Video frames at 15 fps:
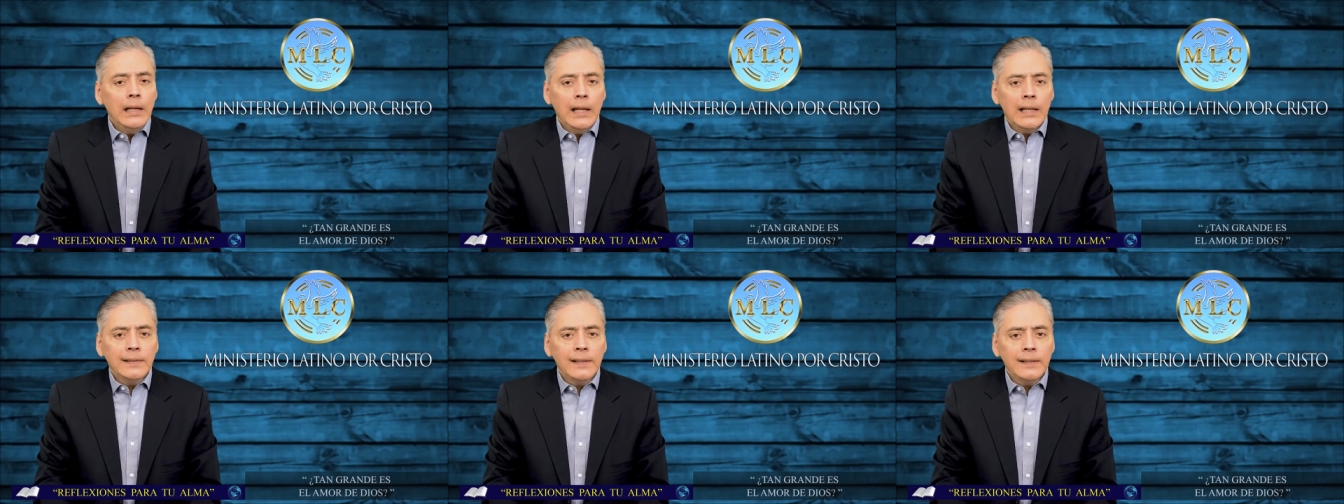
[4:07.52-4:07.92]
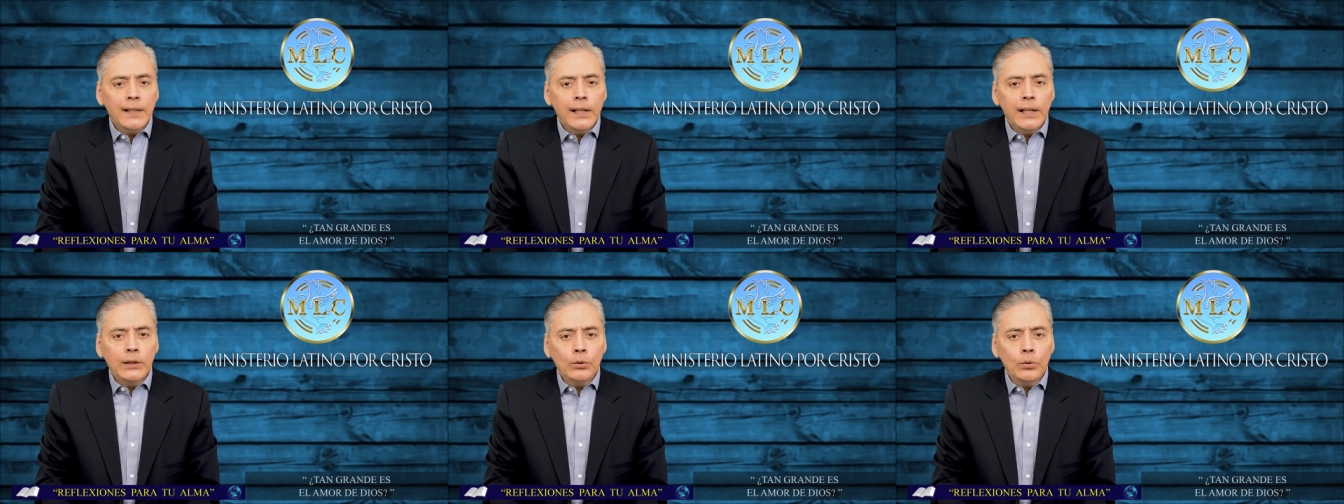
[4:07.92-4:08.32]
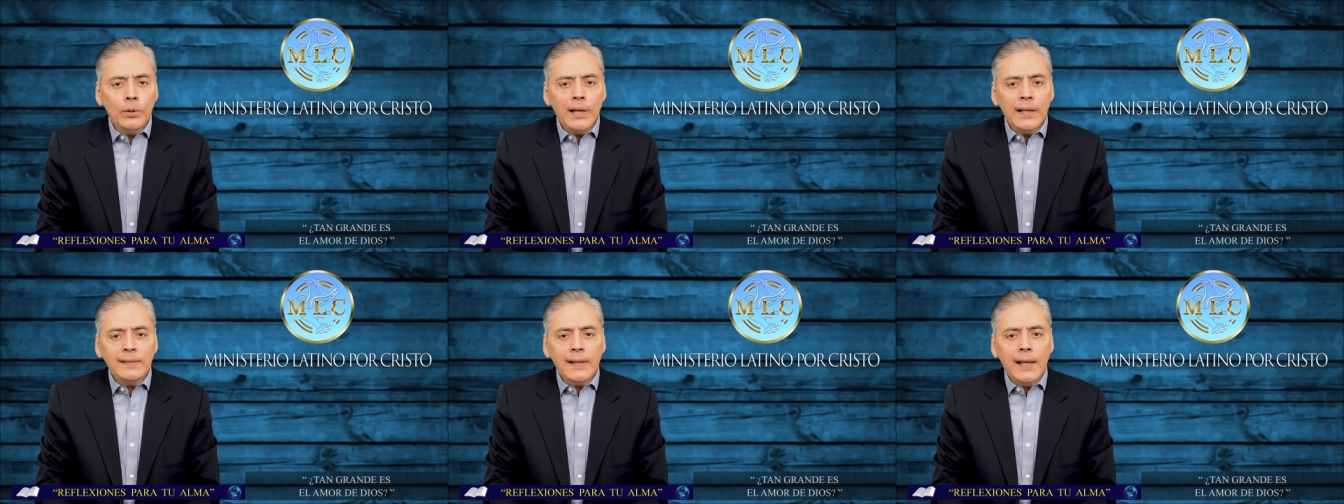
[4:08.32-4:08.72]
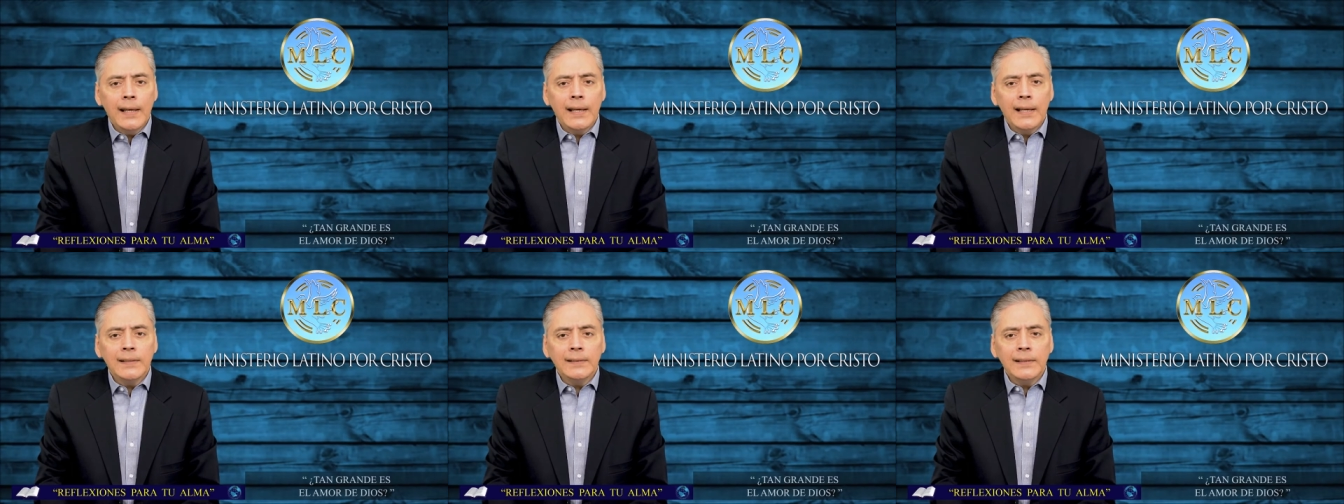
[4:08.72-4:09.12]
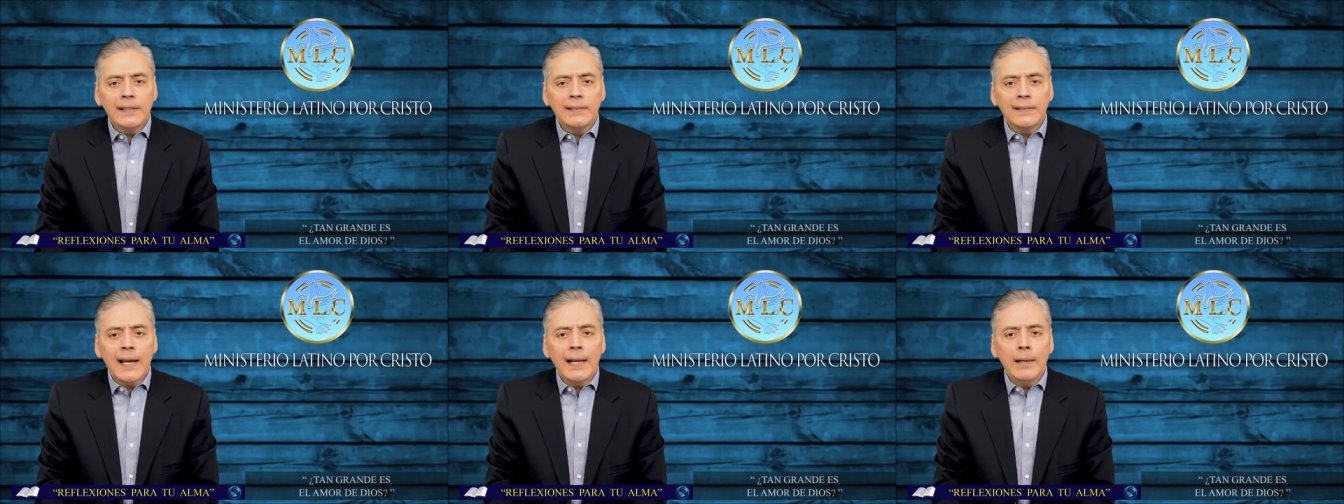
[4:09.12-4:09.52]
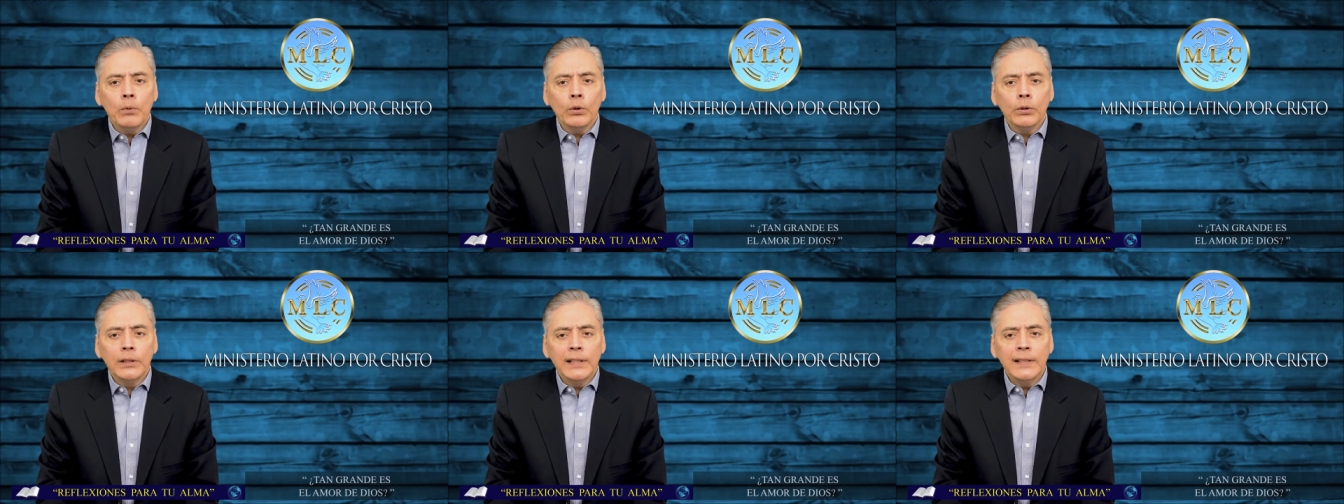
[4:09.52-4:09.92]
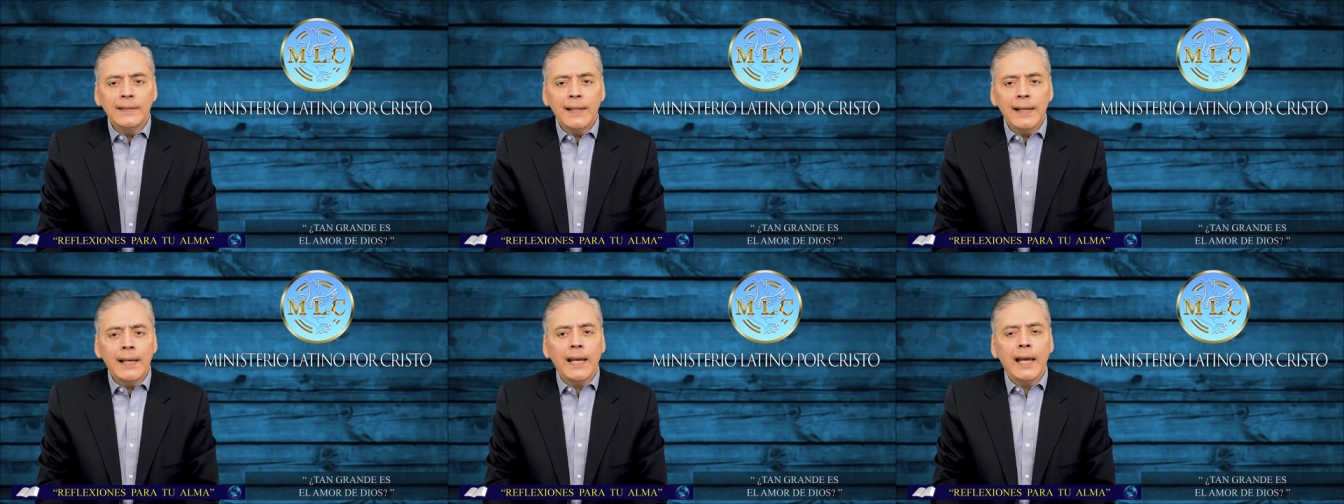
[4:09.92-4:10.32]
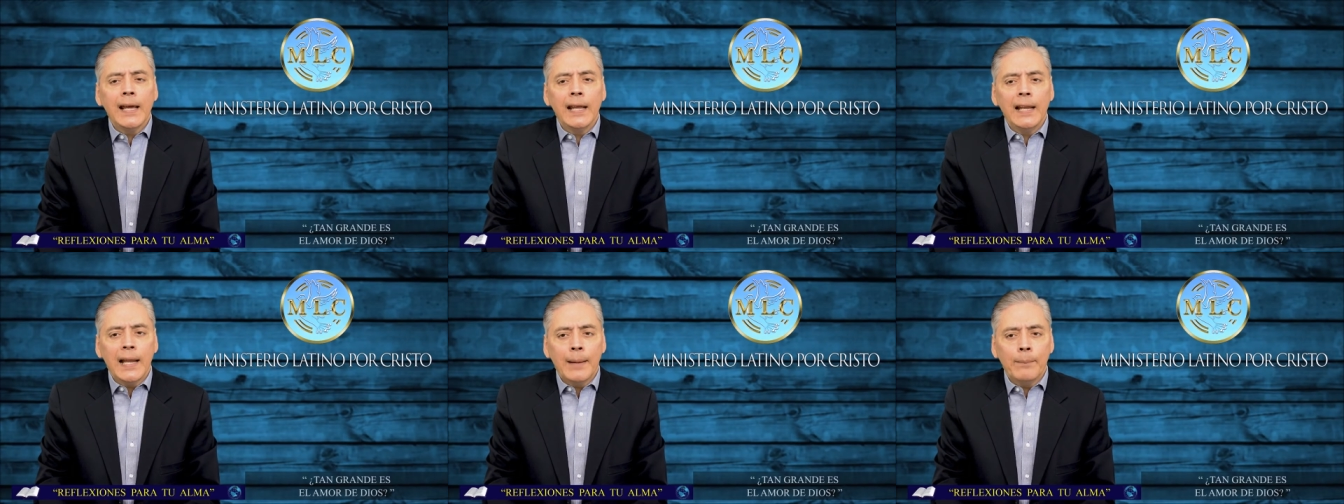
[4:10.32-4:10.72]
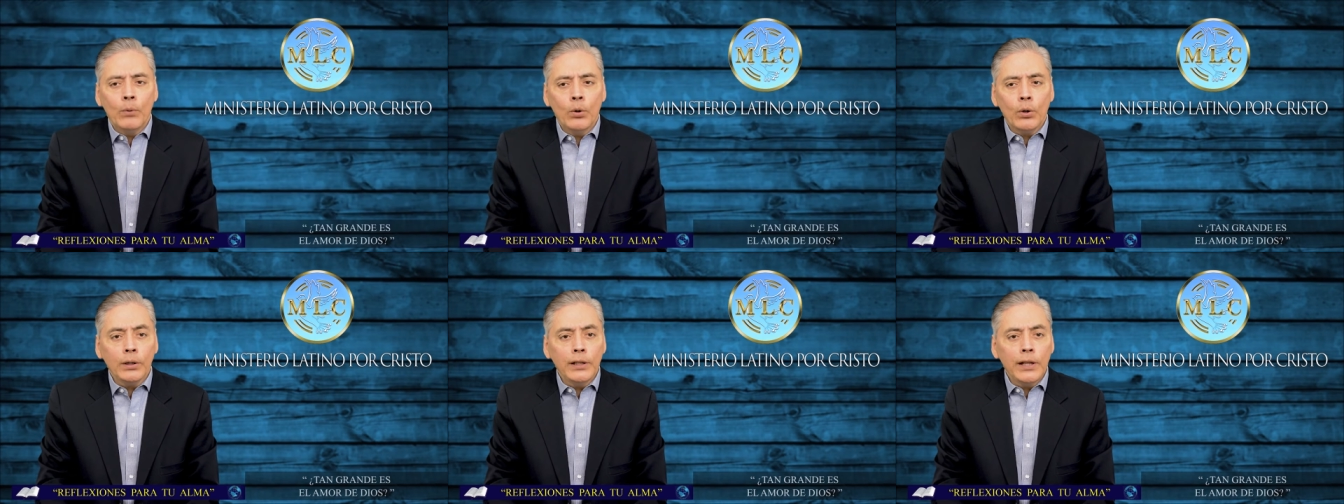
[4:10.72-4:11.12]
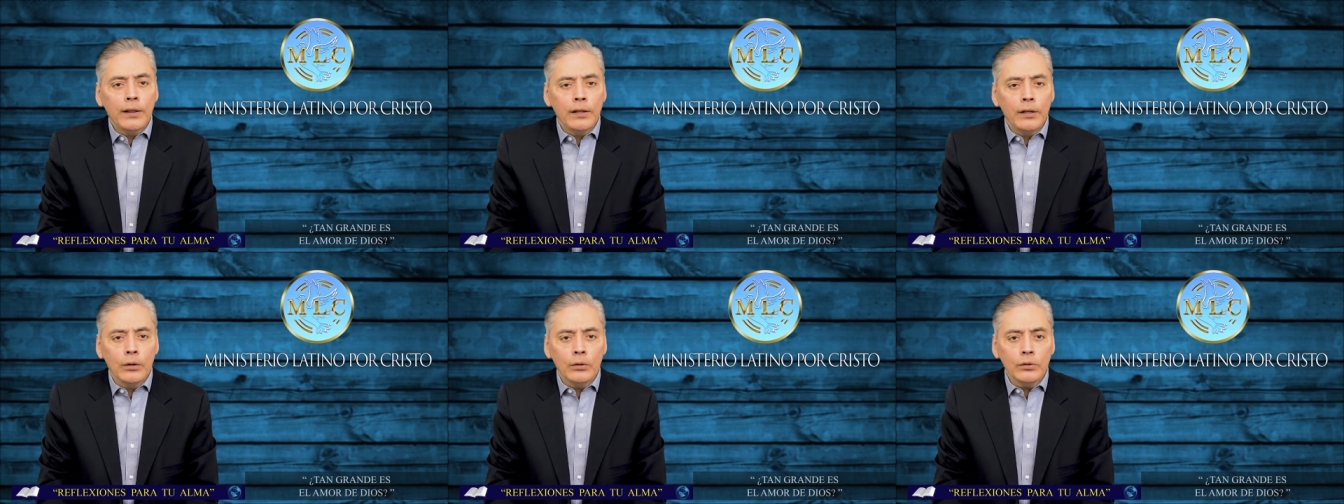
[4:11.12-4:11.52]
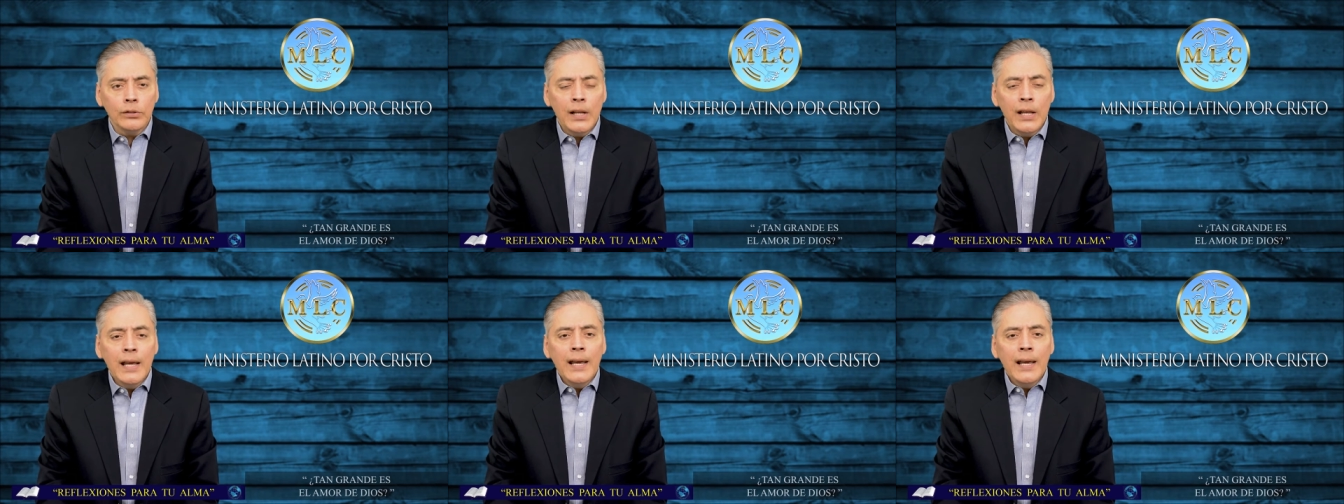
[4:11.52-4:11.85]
Las escrituras en este salmo dicen que el amor de Dios